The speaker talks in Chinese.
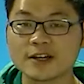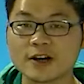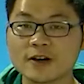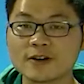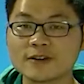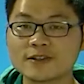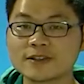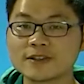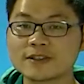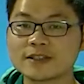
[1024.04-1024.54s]
里
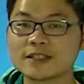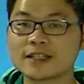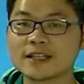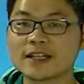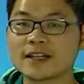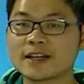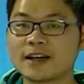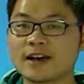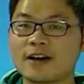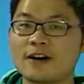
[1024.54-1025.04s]
哦。
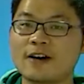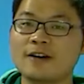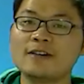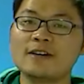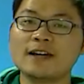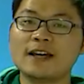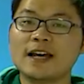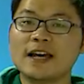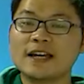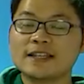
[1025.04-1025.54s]

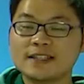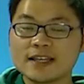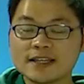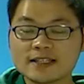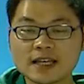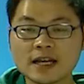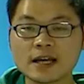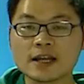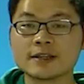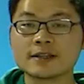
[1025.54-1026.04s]
好，接
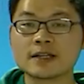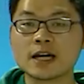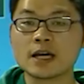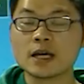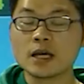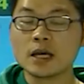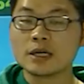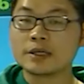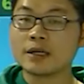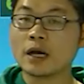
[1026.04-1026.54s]
下来呢，